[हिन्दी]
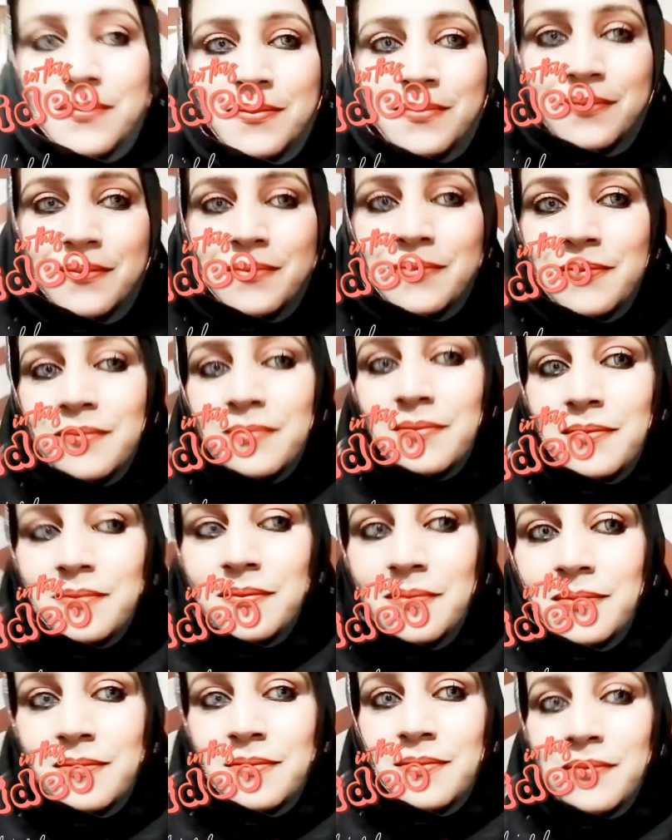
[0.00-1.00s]
कि आज हम
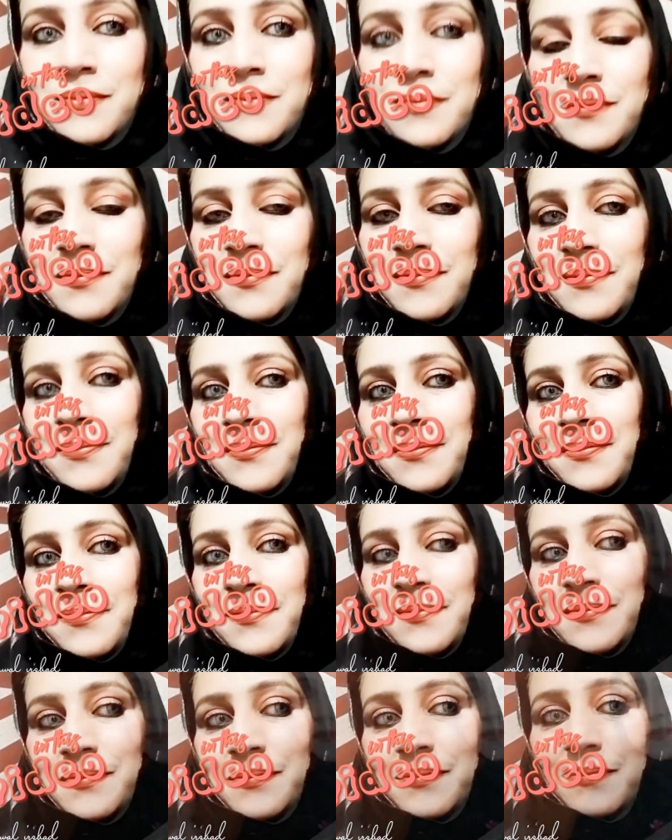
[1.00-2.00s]
क्या ट्राई करने
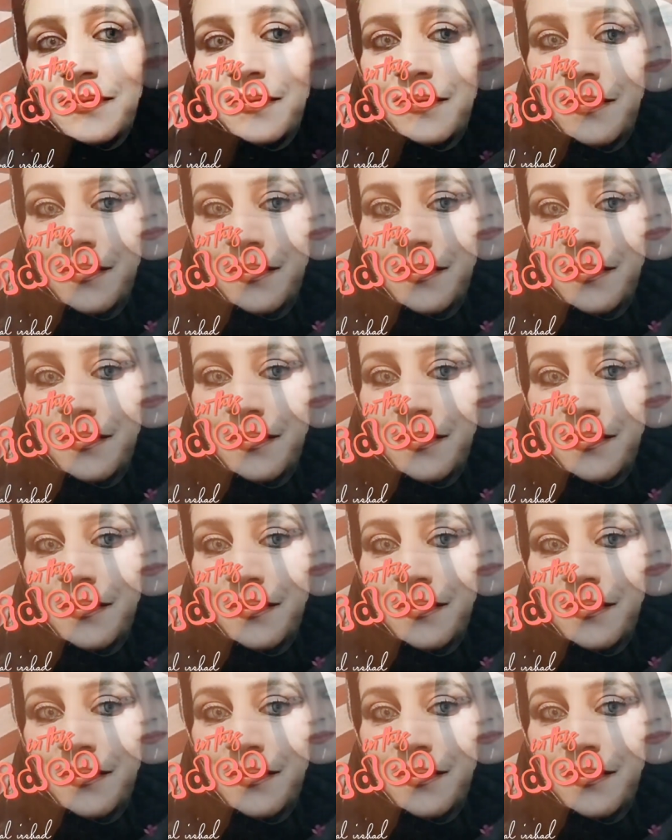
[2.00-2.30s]
वाले हैं